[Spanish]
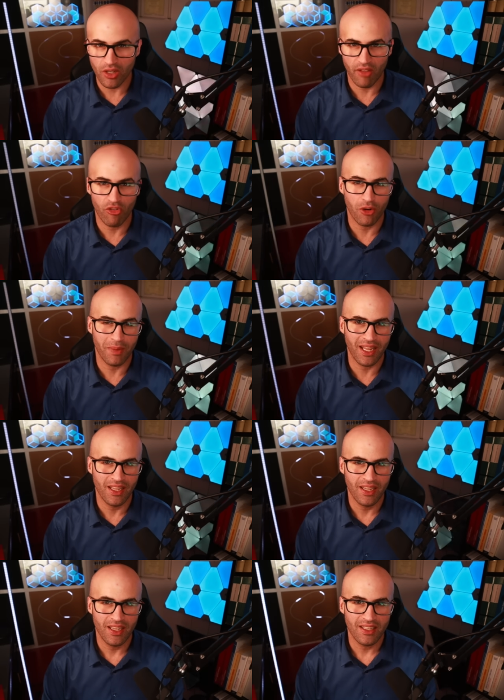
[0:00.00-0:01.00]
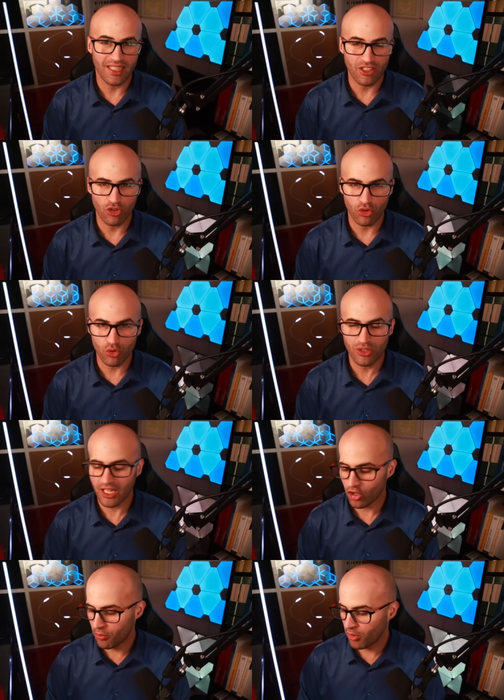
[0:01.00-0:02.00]
que forma tanto
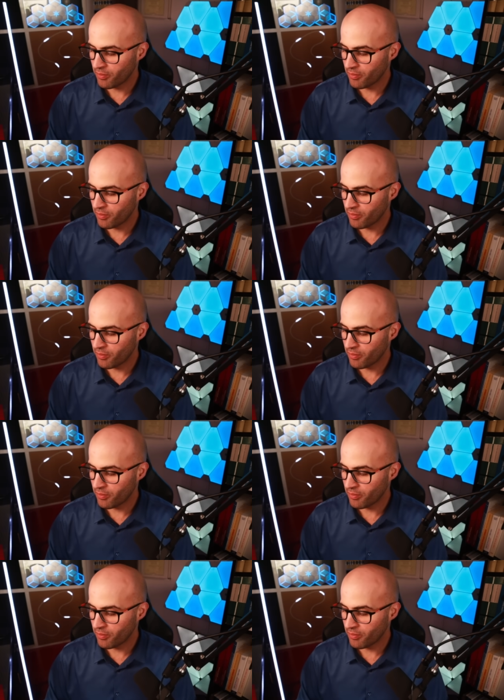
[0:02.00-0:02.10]
Rusia como